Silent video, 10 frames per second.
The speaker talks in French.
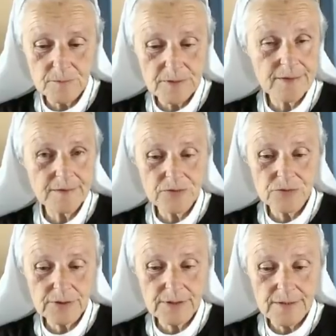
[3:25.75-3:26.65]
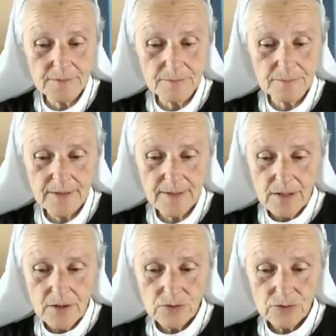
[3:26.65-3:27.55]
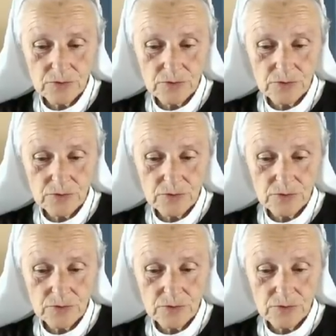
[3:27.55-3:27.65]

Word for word: vivre, comme les derniers secrets, d'après